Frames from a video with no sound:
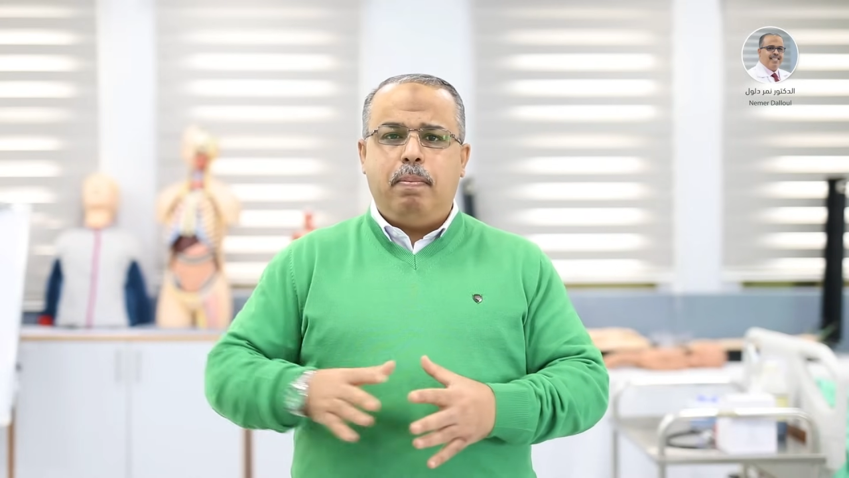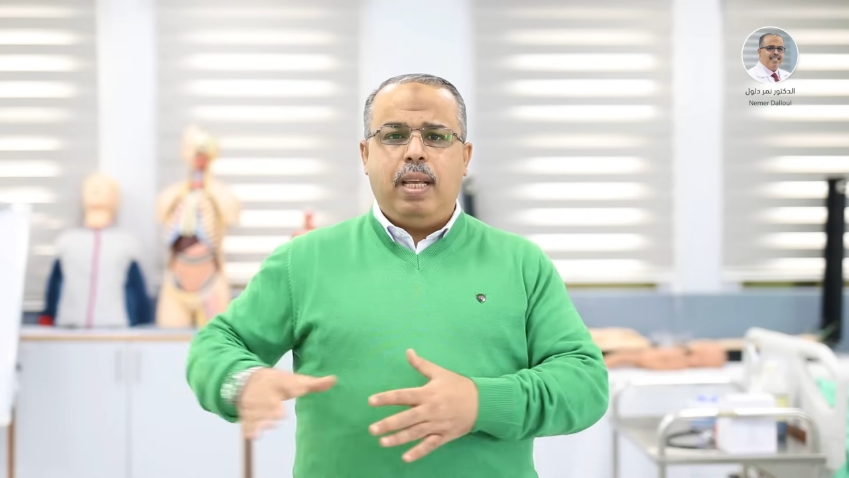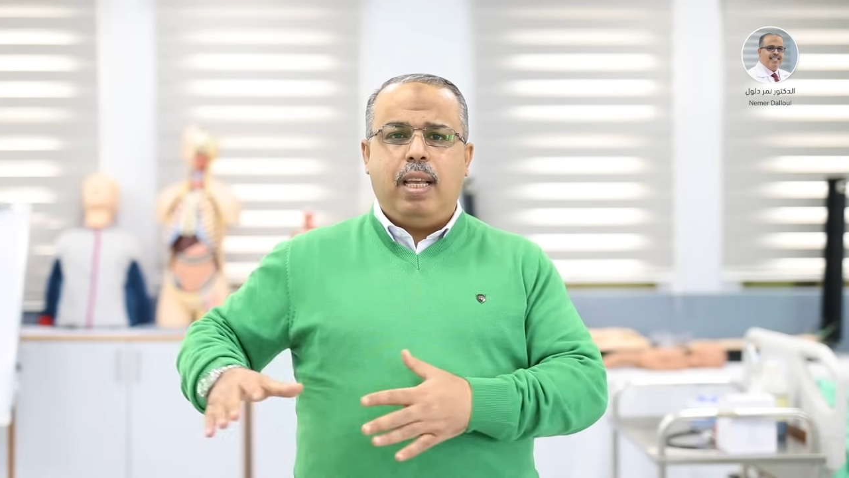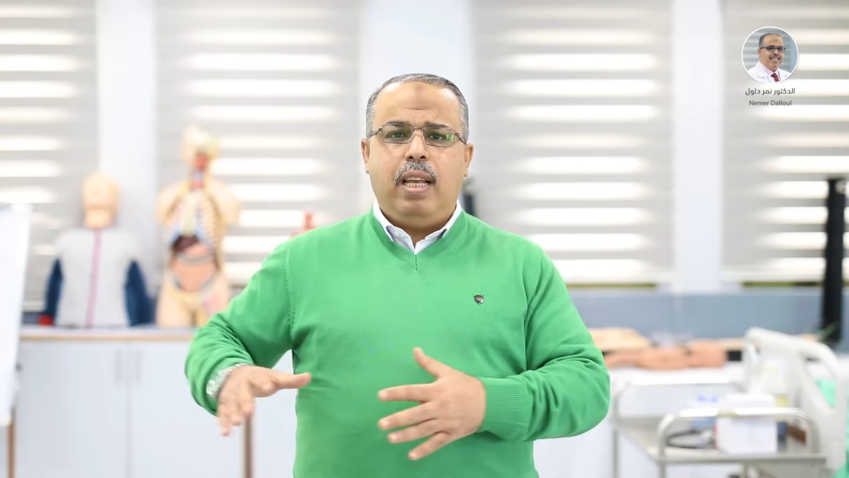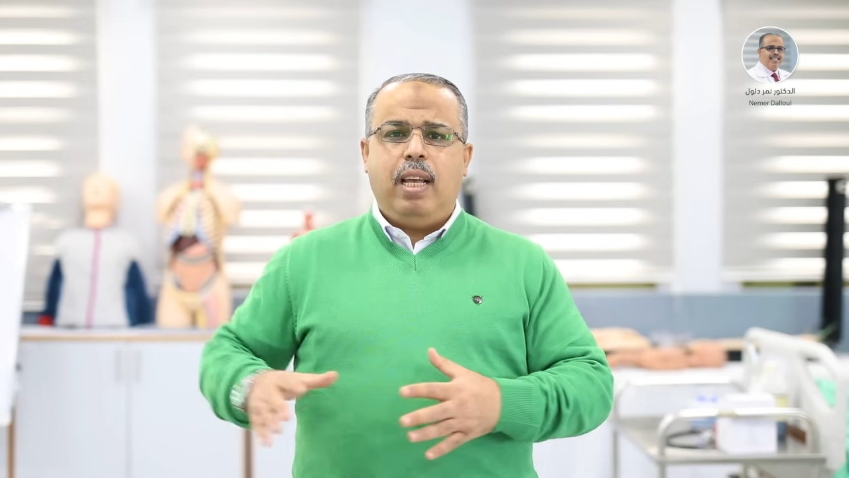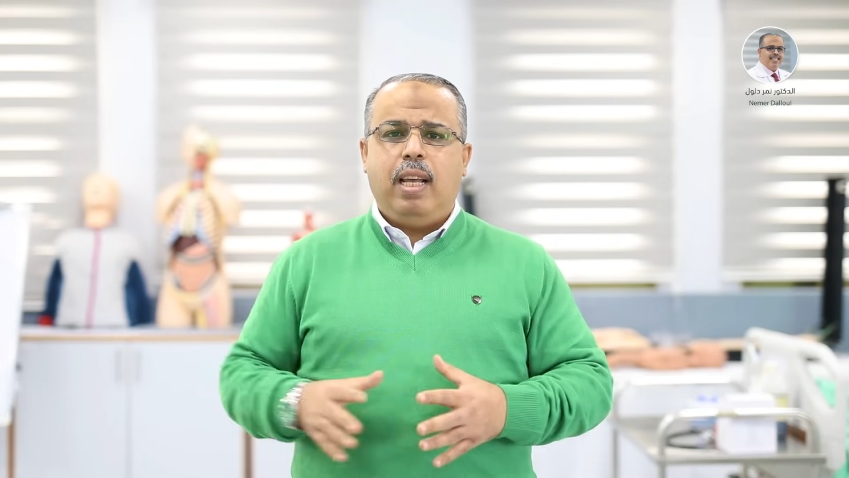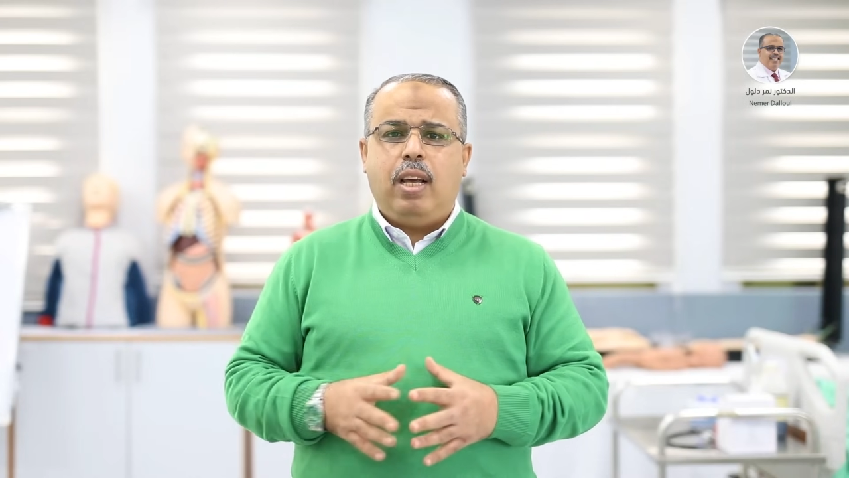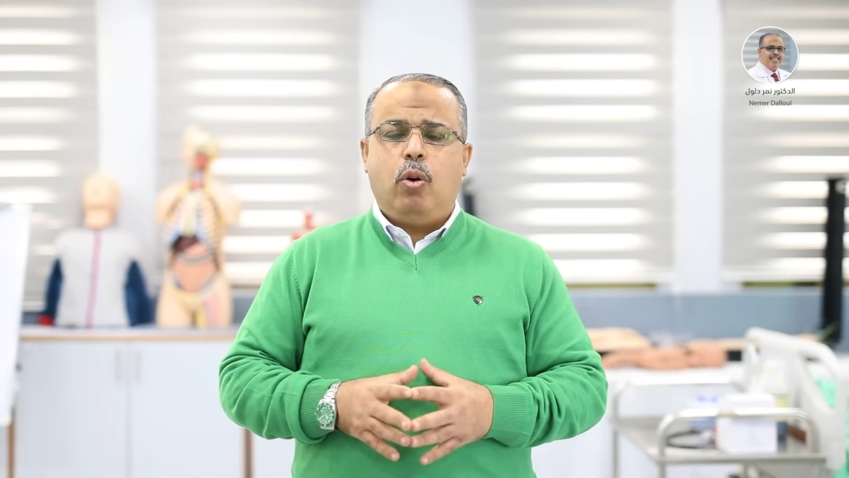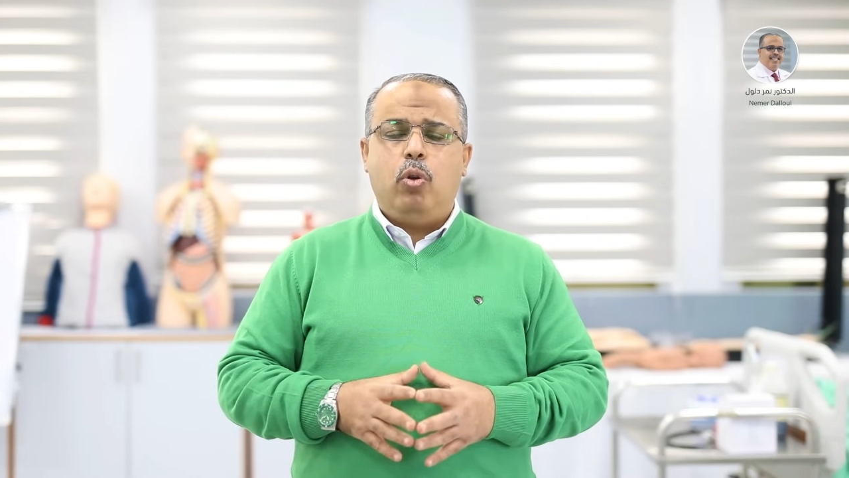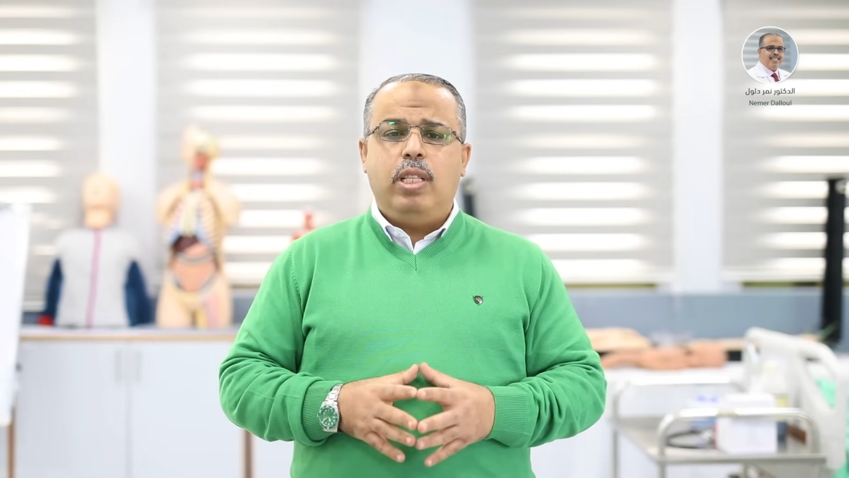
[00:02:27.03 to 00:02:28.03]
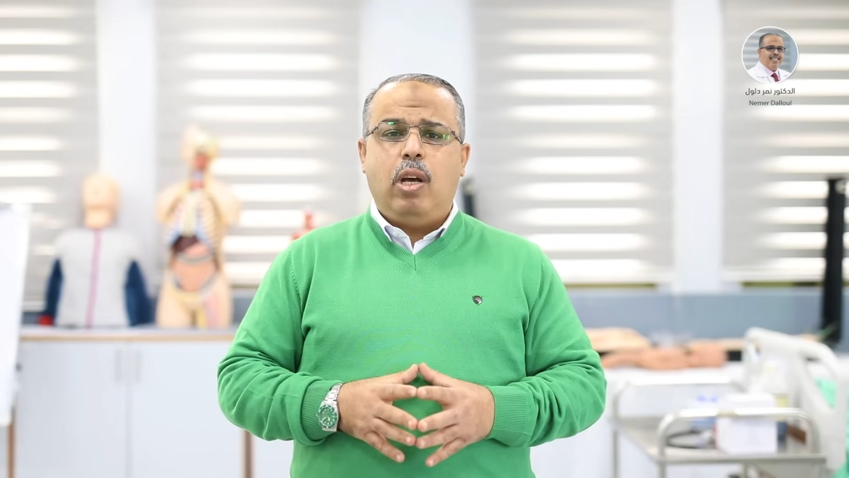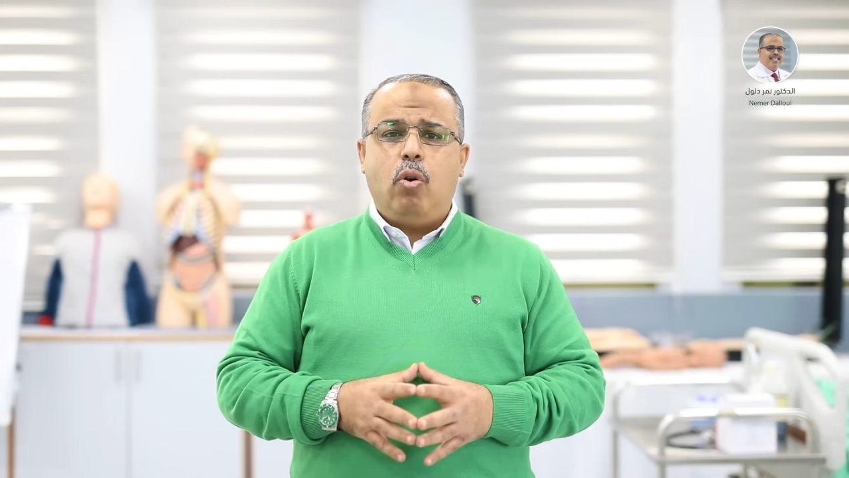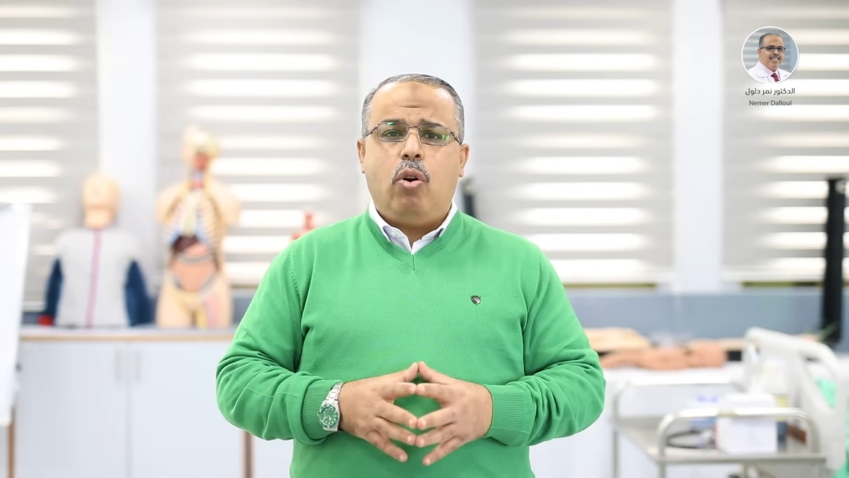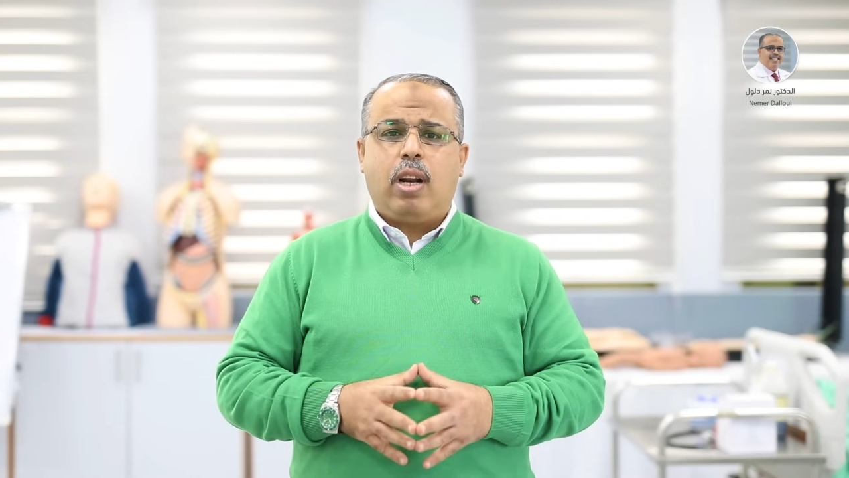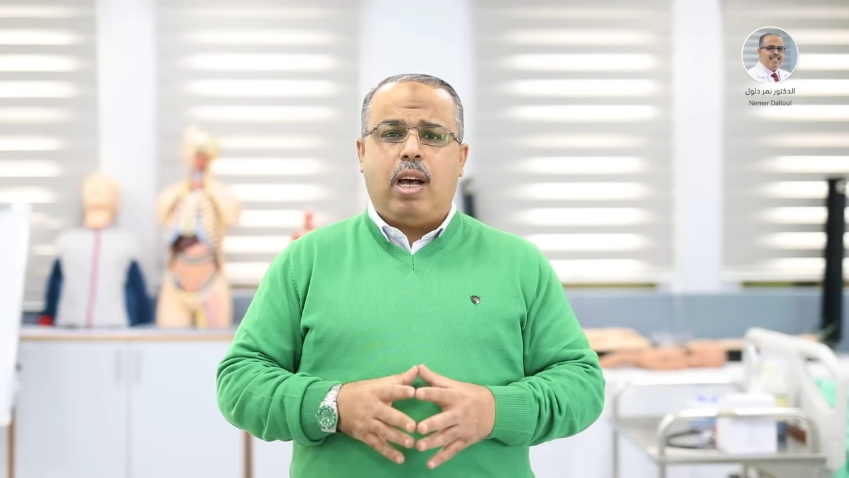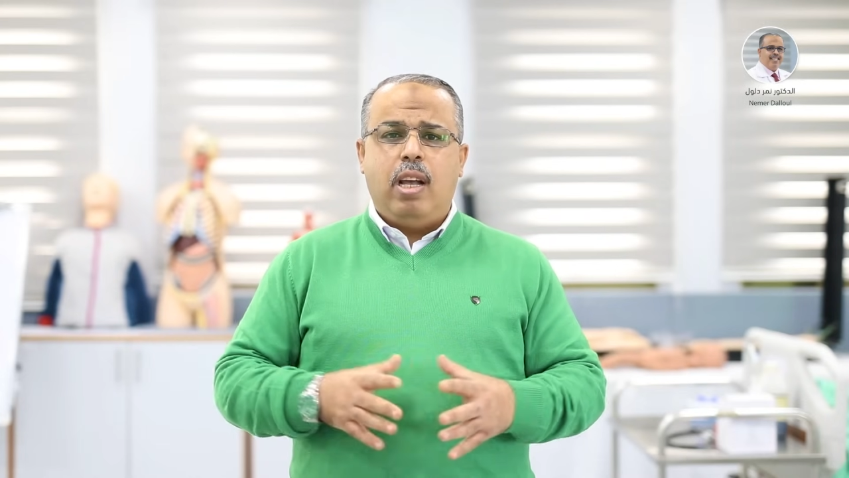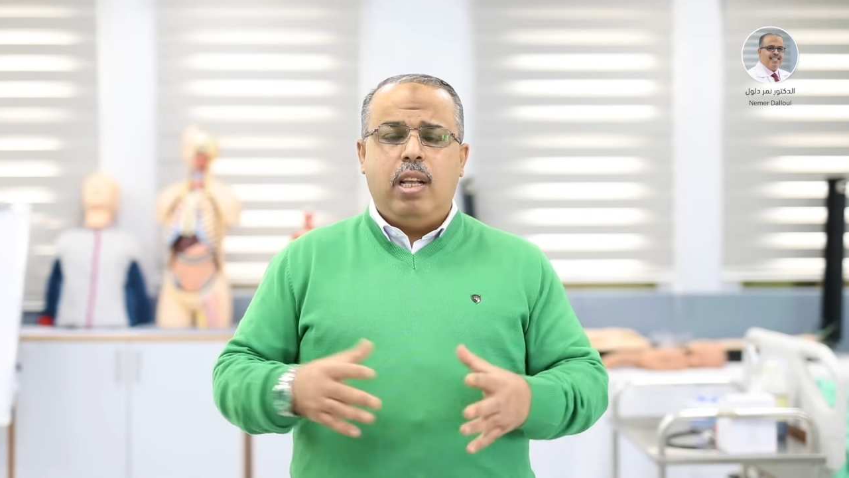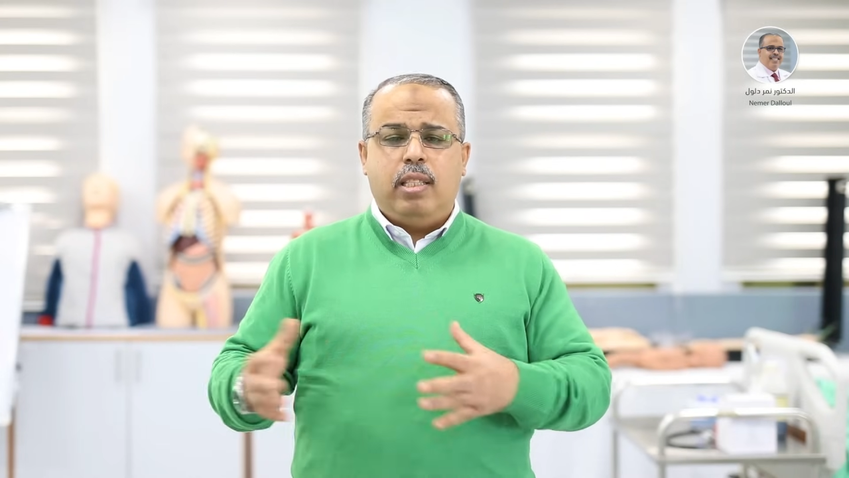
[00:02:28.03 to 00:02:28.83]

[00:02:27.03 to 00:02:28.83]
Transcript: بغده اخرى